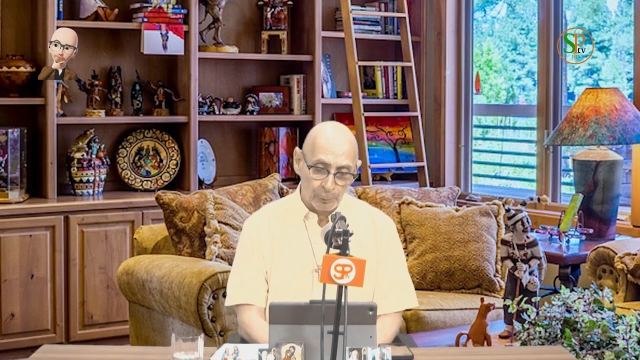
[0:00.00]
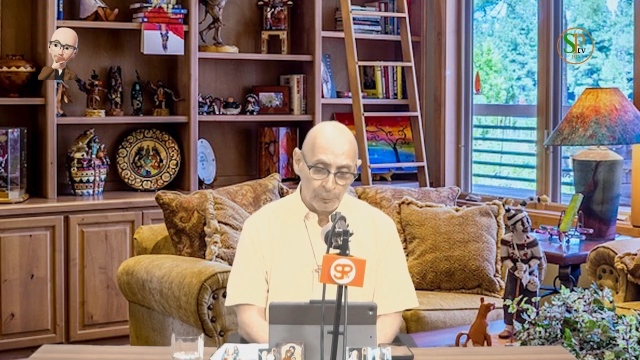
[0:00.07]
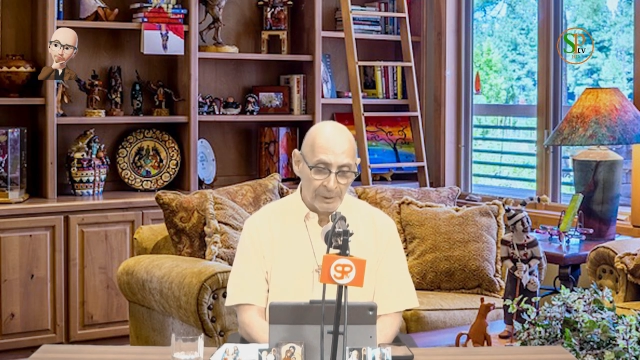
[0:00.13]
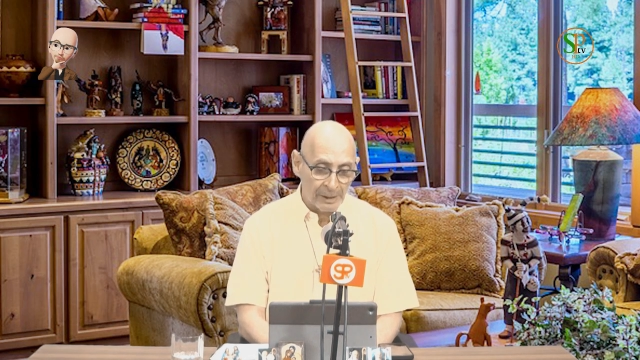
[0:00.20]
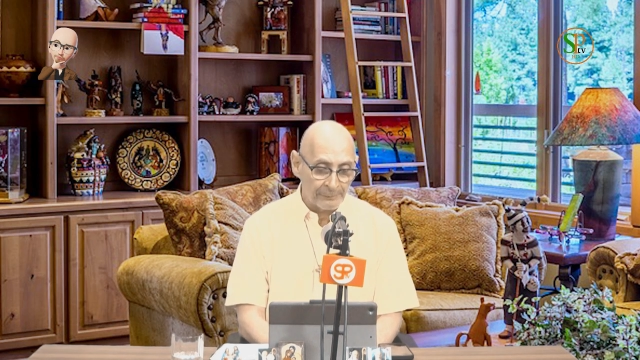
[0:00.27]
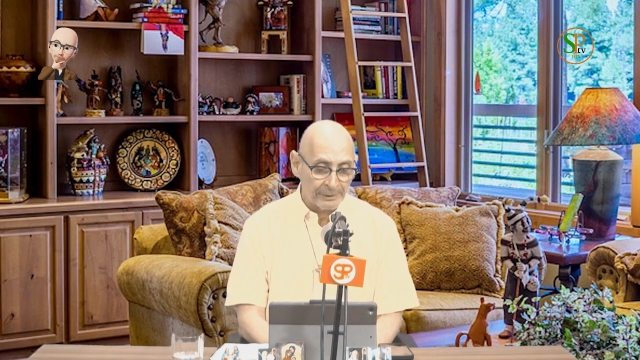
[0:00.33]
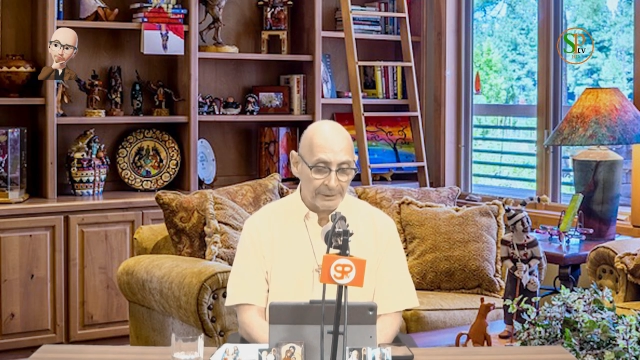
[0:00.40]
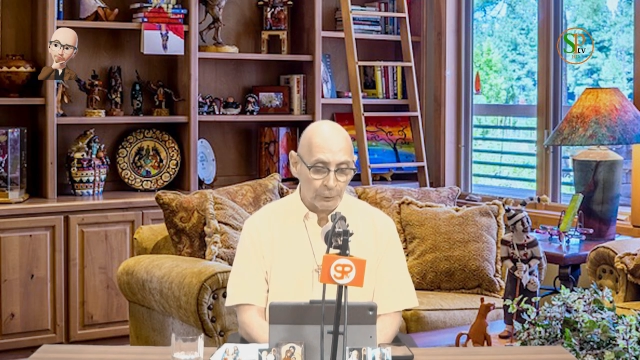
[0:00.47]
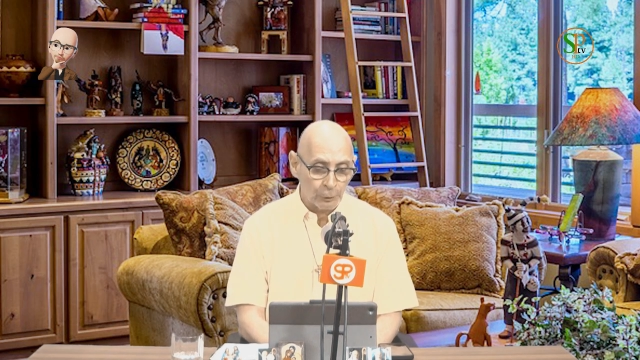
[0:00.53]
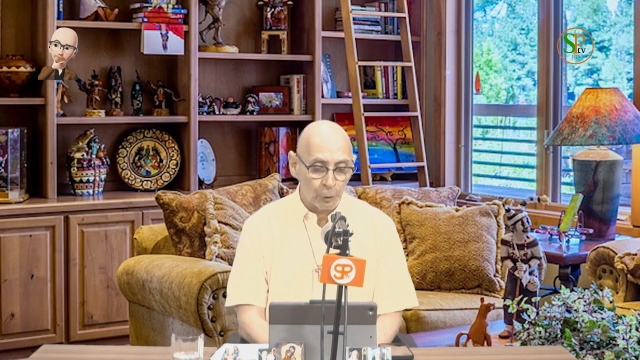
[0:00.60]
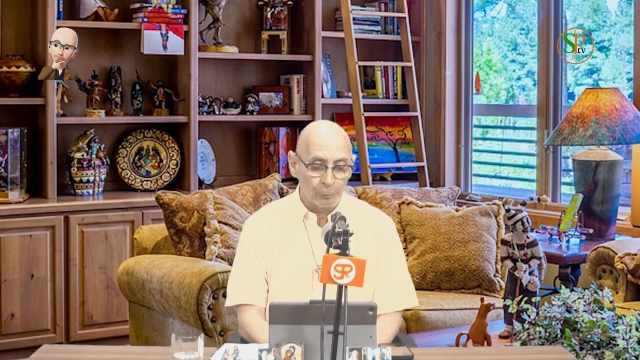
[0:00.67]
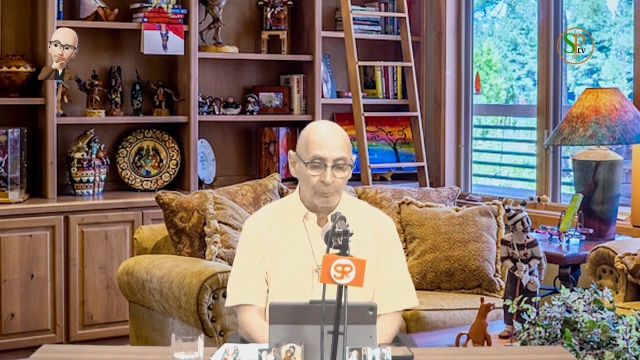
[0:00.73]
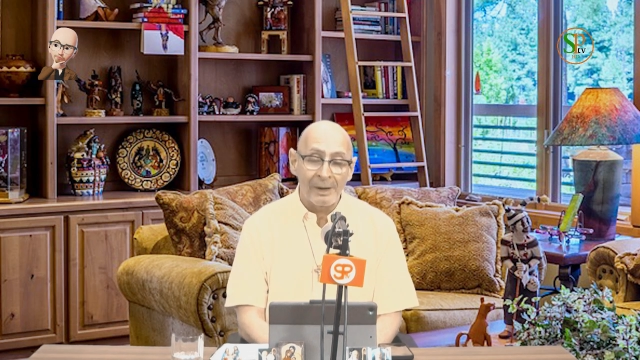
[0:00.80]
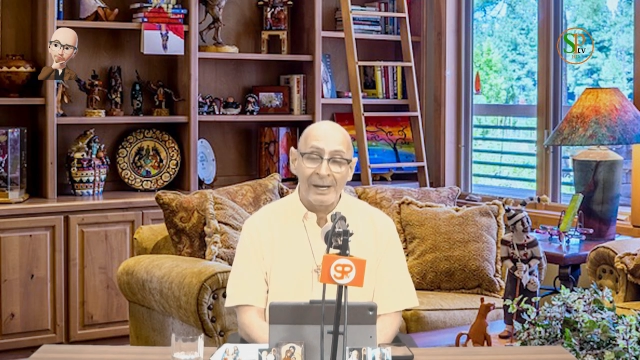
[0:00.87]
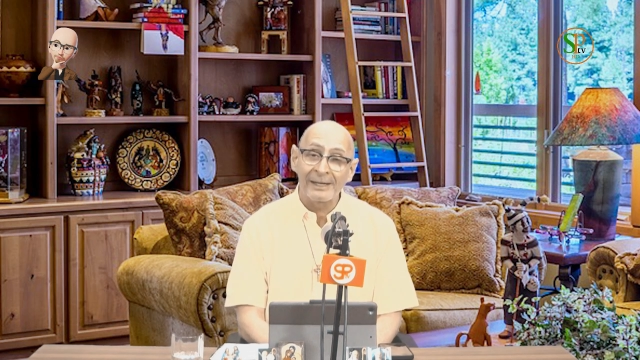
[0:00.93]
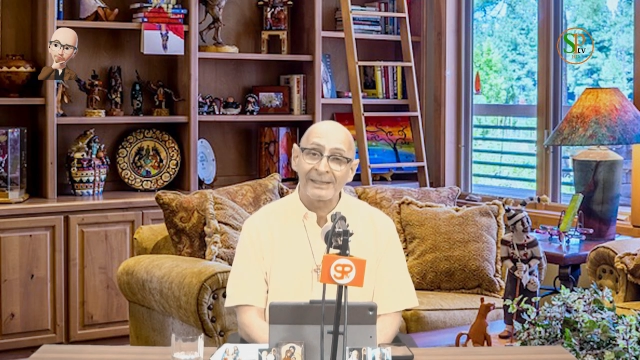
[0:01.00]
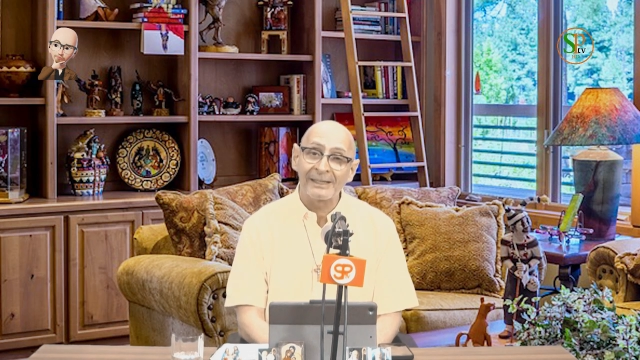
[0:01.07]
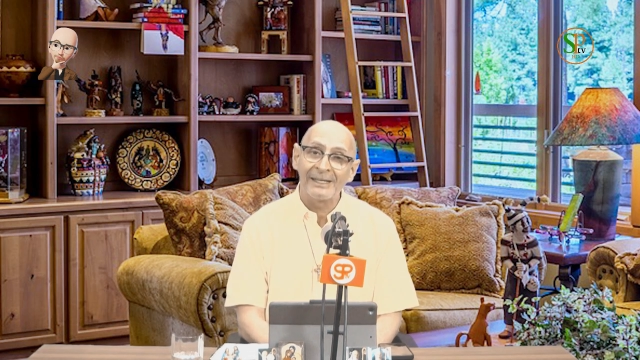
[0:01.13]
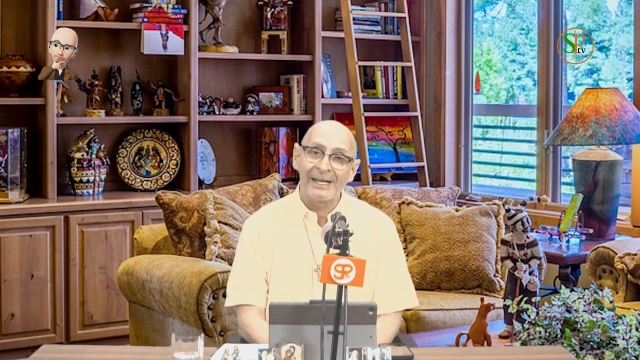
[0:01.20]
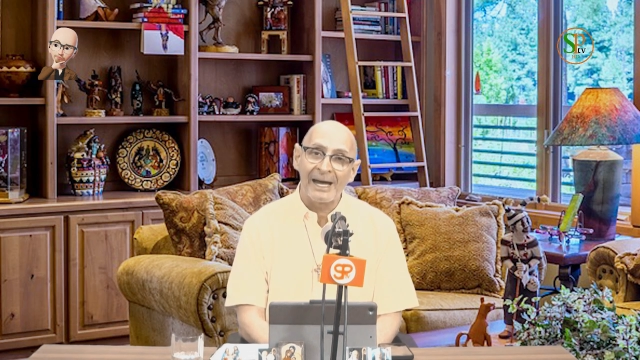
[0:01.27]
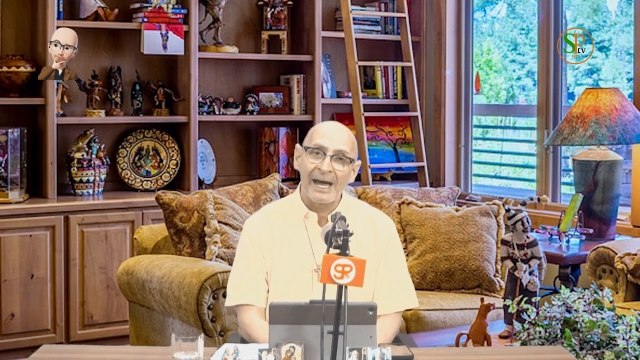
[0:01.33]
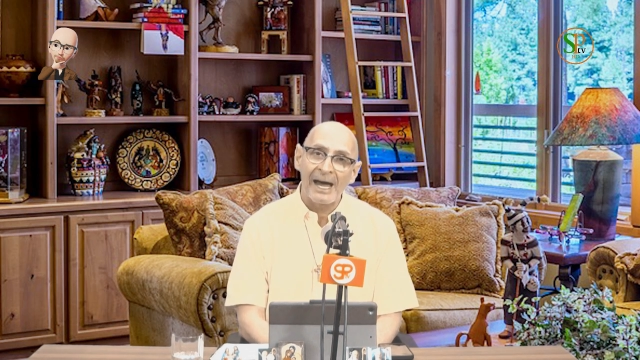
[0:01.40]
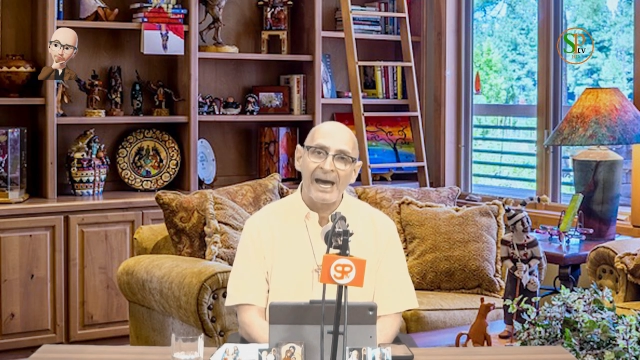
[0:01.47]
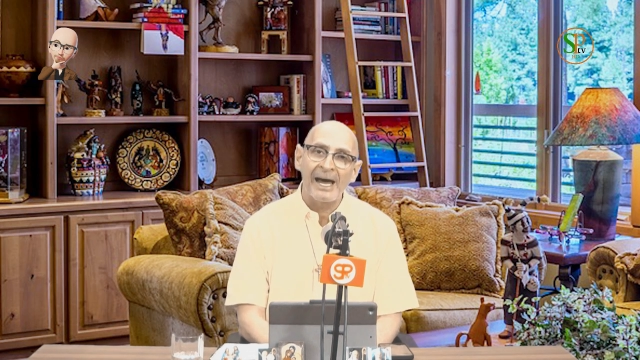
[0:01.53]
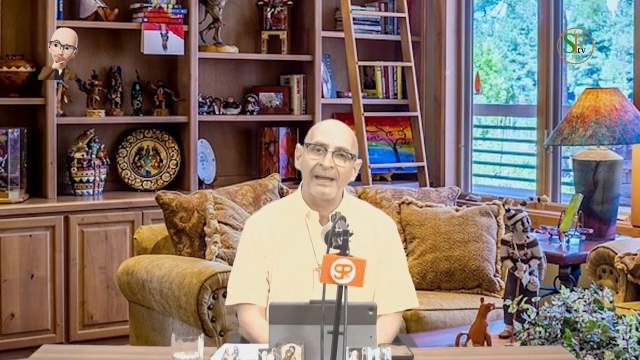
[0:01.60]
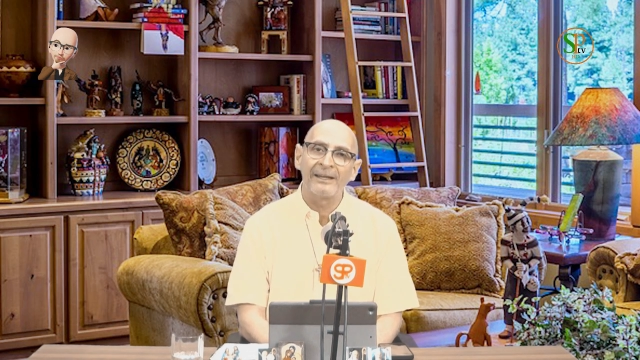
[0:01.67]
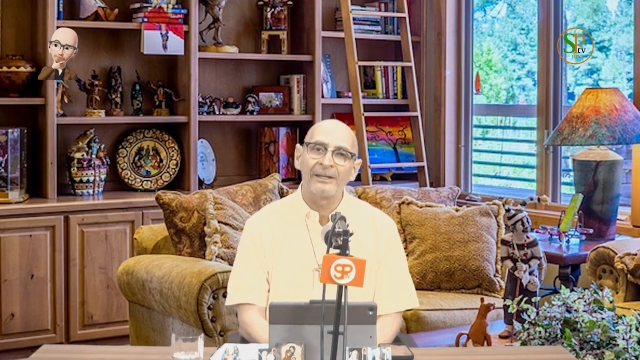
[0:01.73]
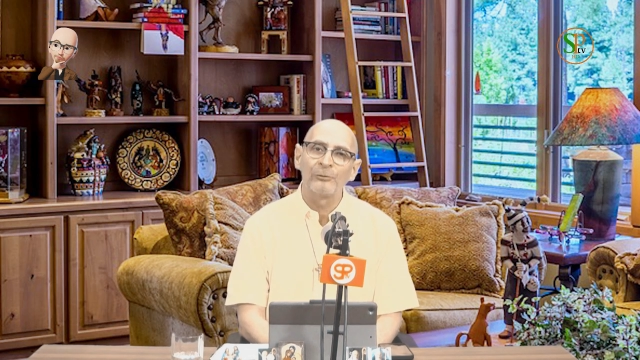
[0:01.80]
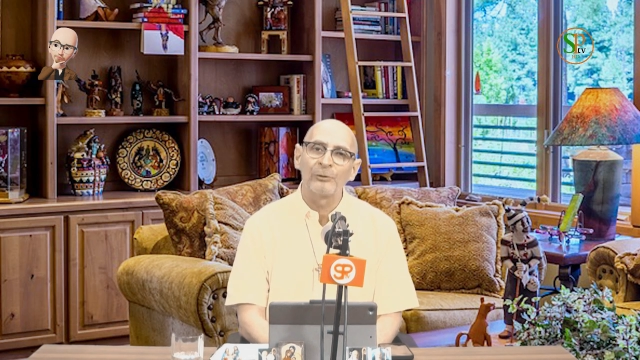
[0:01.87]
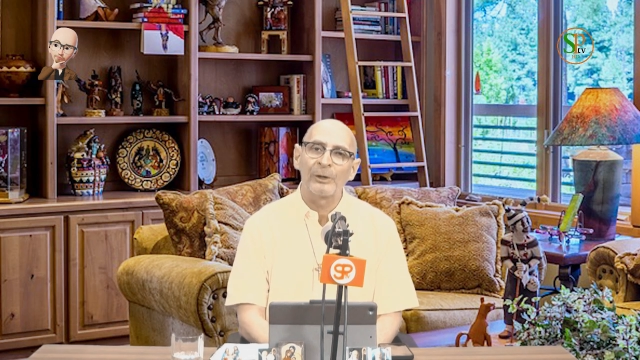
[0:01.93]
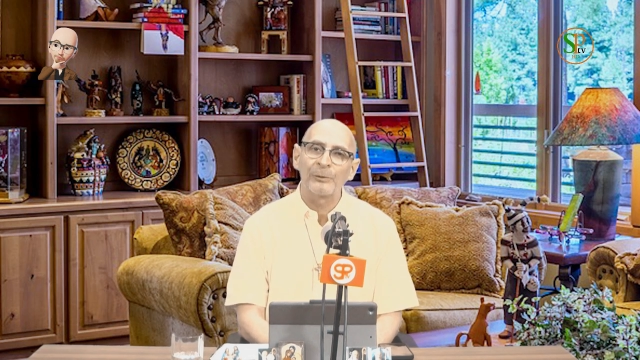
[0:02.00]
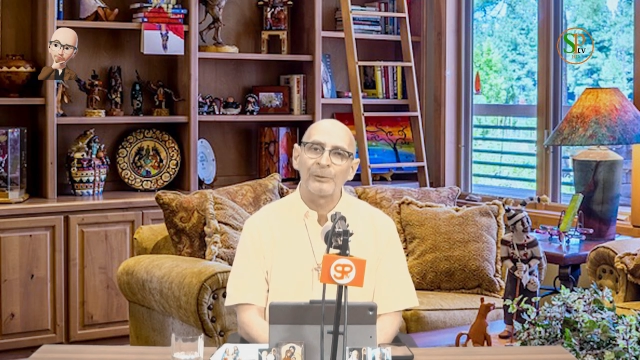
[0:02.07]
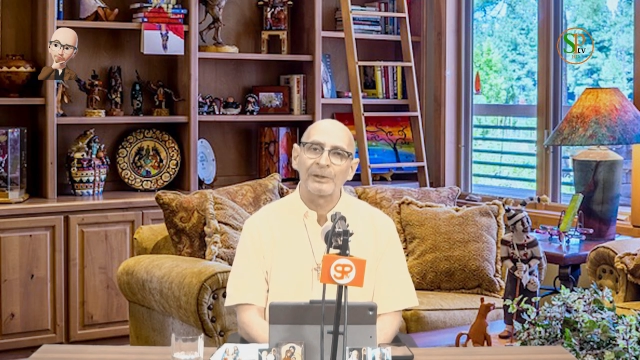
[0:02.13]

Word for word: pero una versión más relajada,